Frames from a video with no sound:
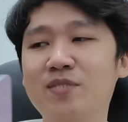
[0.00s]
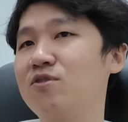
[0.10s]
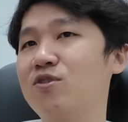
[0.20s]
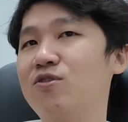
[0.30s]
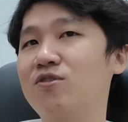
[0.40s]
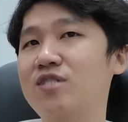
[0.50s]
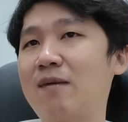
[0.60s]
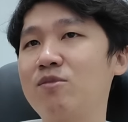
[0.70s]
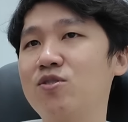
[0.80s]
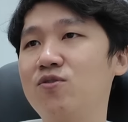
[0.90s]
Untuk
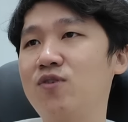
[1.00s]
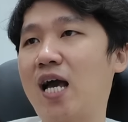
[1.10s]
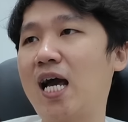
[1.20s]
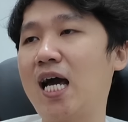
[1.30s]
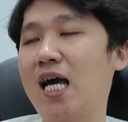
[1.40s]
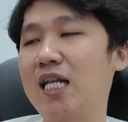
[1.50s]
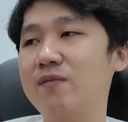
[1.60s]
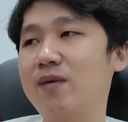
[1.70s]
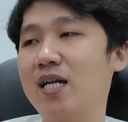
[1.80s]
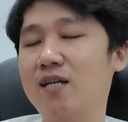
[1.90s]
Samsung
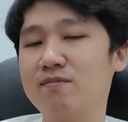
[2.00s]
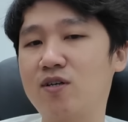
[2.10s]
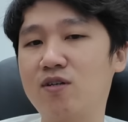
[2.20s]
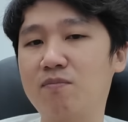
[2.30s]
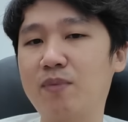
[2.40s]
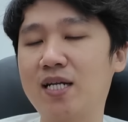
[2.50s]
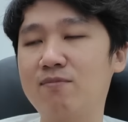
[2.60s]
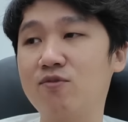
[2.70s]
A56 tahun depan